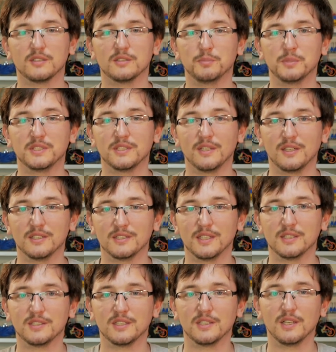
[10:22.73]

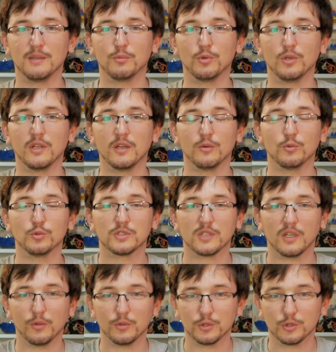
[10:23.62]
специализации, для более
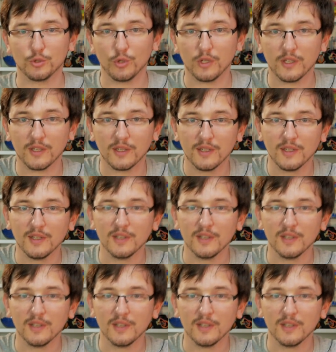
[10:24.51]
узкой аудитории,